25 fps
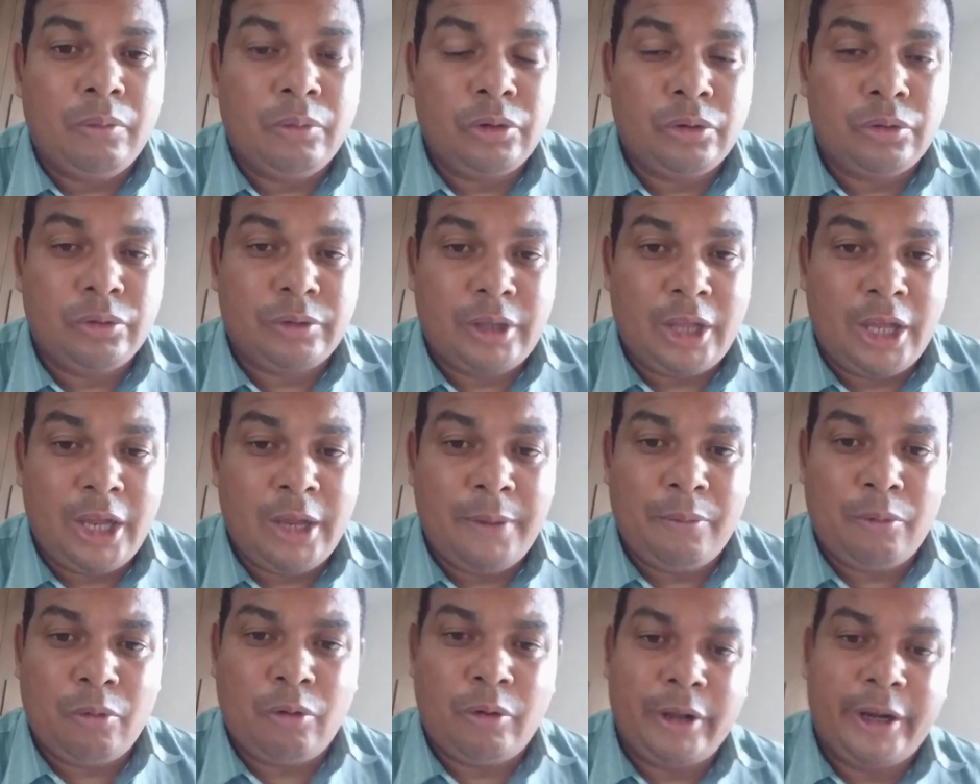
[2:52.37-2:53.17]
Muito
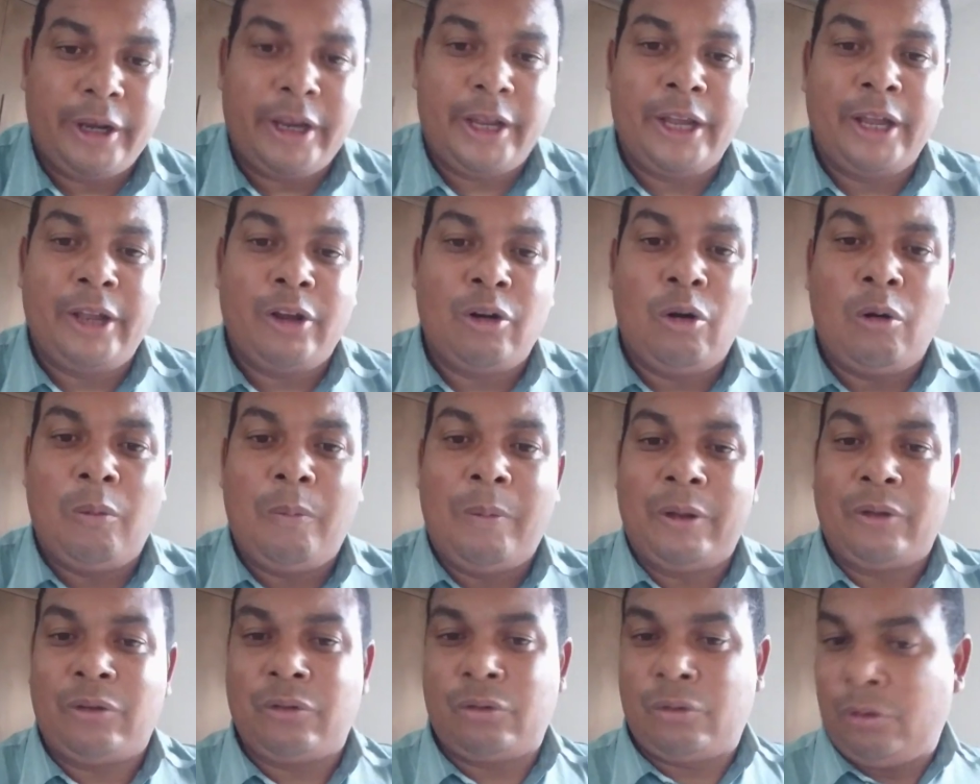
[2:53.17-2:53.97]
tempo, congreguei com o
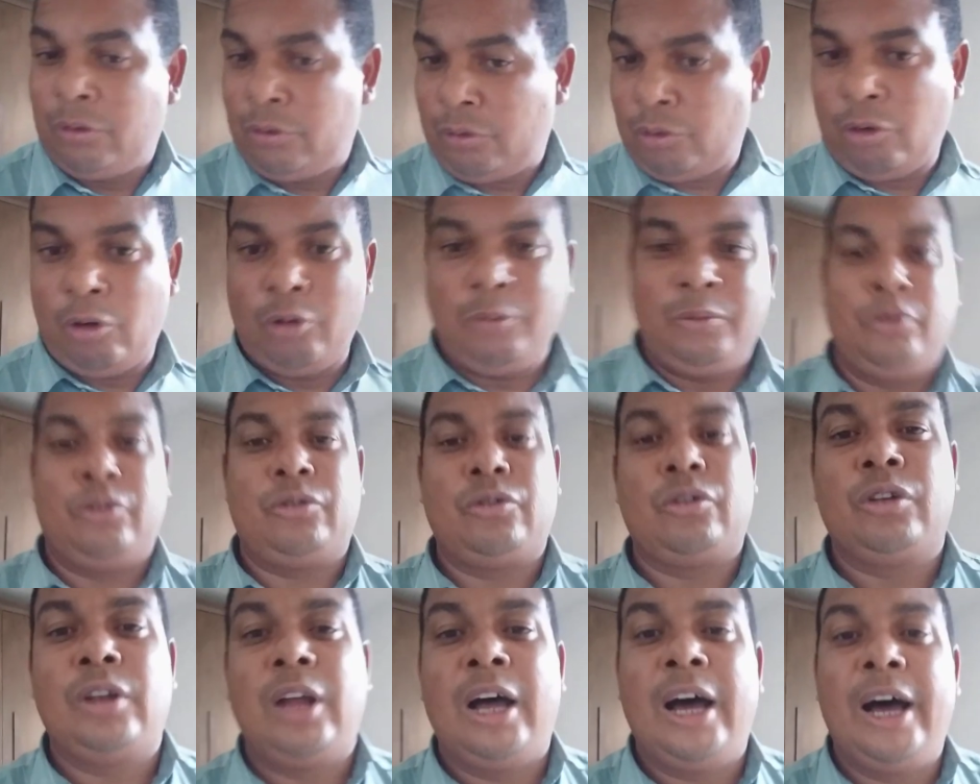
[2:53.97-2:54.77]
pastor, com o
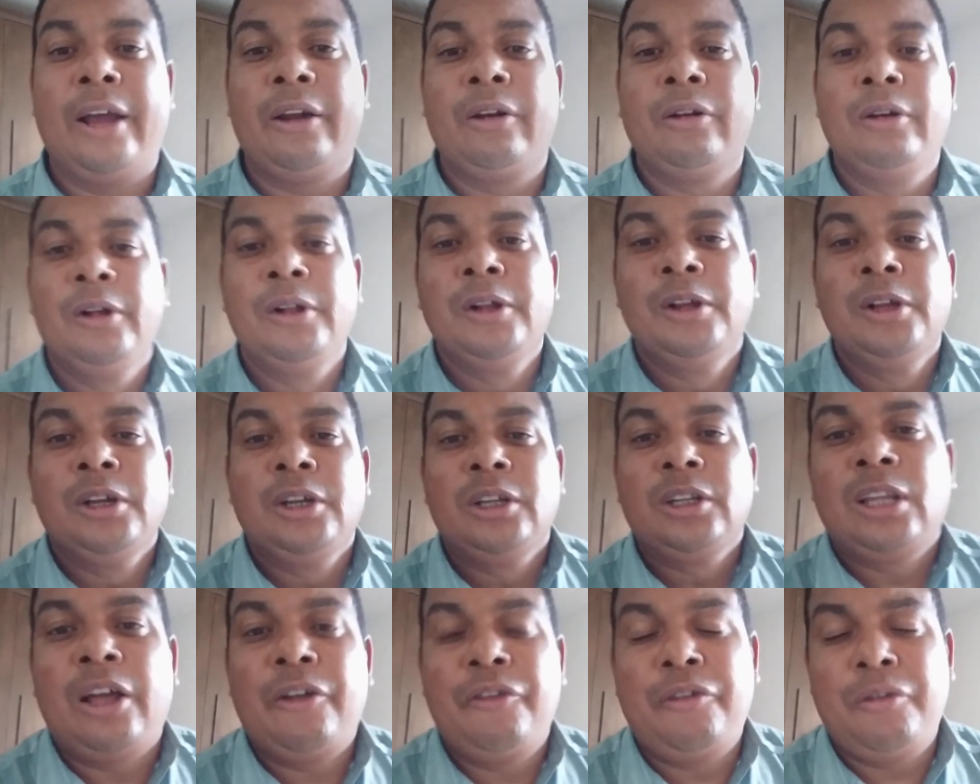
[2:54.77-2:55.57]
missionário
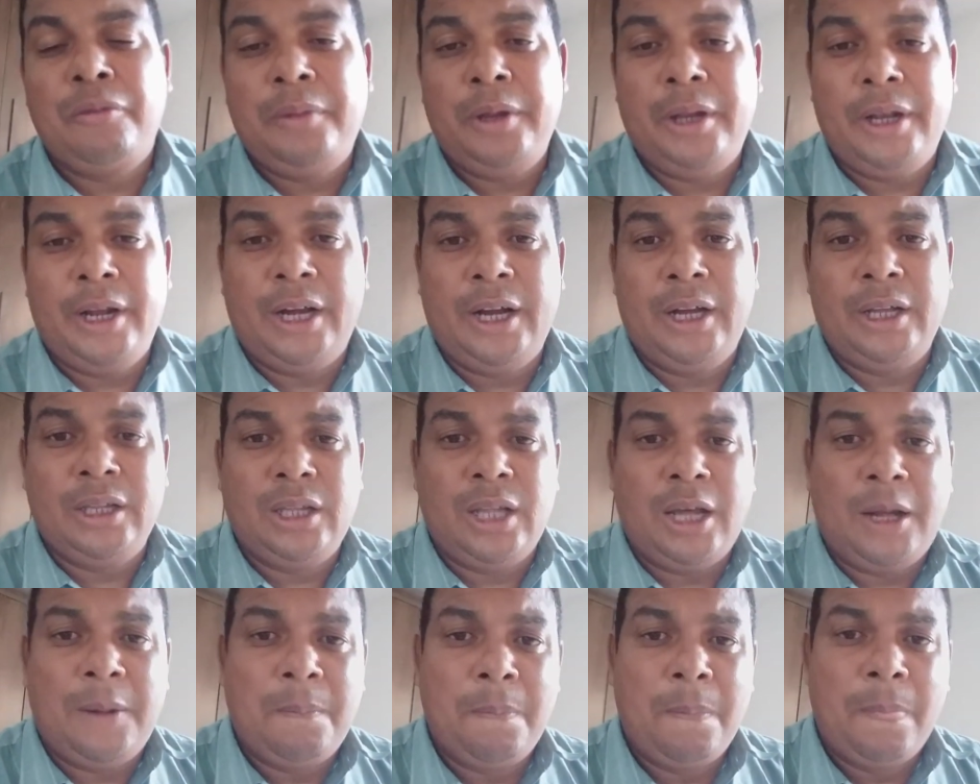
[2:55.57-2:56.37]
Davi
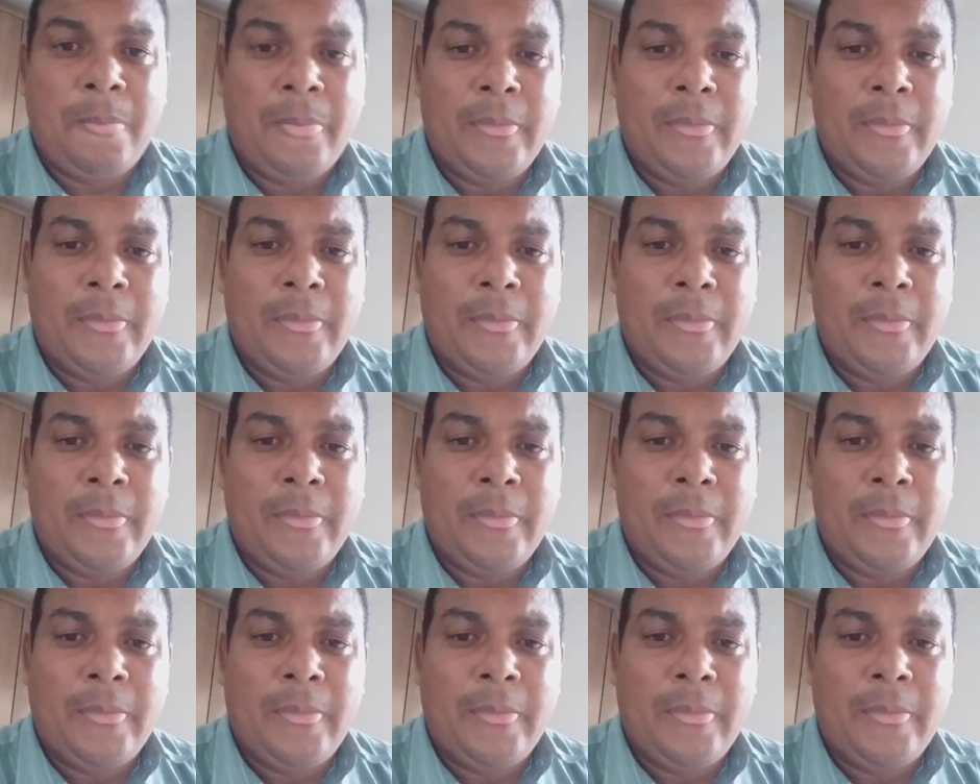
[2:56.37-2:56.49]
Miranda,